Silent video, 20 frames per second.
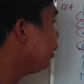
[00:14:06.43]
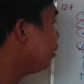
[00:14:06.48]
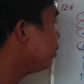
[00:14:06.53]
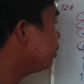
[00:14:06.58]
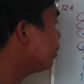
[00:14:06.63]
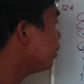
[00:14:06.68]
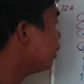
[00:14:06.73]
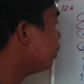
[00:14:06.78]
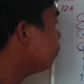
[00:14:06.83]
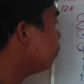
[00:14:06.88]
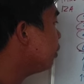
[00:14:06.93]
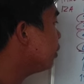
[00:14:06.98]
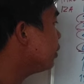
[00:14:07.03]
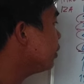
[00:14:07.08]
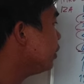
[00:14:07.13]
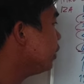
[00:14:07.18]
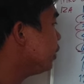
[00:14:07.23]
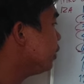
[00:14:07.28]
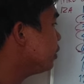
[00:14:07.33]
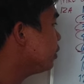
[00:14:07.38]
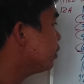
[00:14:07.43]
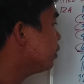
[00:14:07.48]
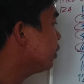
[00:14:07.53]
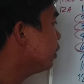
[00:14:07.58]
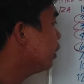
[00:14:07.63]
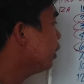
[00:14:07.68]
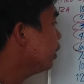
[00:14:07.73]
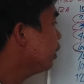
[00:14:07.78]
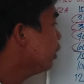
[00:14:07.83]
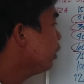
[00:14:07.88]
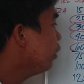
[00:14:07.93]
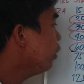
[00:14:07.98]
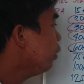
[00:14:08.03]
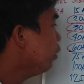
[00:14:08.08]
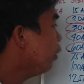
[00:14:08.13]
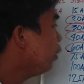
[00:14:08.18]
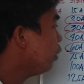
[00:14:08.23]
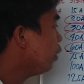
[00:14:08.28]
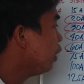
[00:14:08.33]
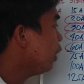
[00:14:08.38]
is number 6
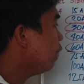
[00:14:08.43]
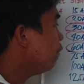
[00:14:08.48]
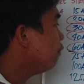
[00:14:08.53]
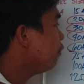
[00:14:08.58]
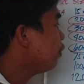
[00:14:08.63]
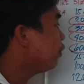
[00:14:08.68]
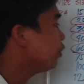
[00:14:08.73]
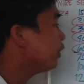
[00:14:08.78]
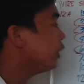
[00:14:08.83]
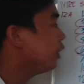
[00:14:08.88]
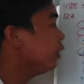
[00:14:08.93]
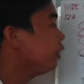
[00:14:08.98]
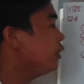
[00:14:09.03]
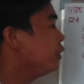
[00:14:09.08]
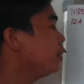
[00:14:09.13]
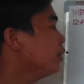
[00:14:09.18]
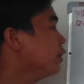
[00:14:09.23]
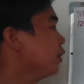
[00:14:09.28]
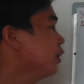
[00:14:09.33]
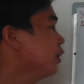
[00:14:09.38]
or uh, 14